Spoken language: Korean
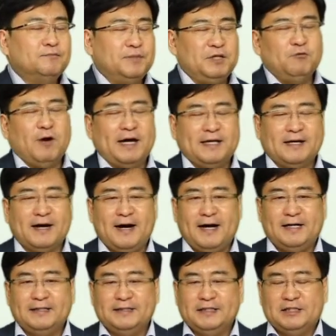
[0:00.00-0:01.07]

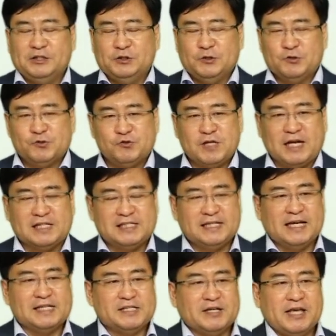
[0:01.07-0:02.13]
BY가
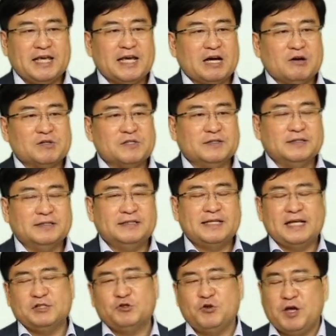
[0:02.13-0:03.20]
수상식에서 얘기한 것은
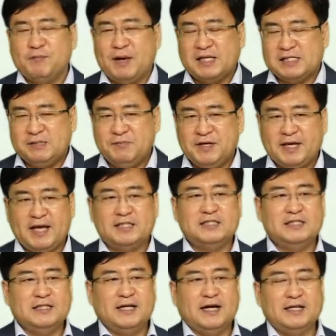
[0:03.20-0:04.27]
태초의 말씀이
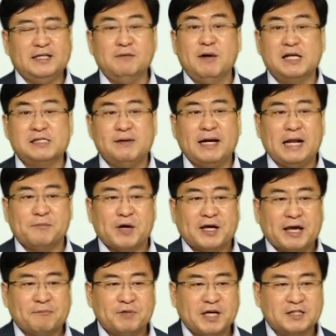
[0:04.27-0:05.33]
계시니라. 이 말씀 하나님과
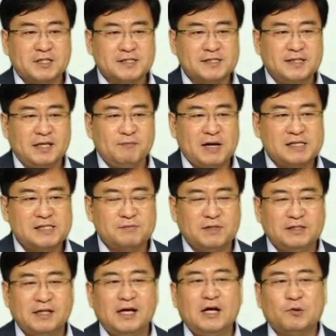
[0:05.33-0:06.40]
함께 계셨으니 이
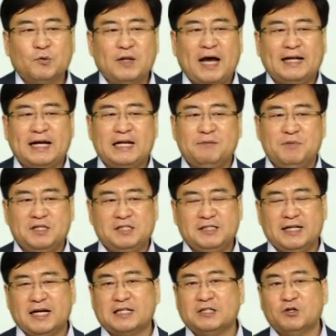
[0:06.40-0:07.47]
말씀은 곧 하나님이시니라.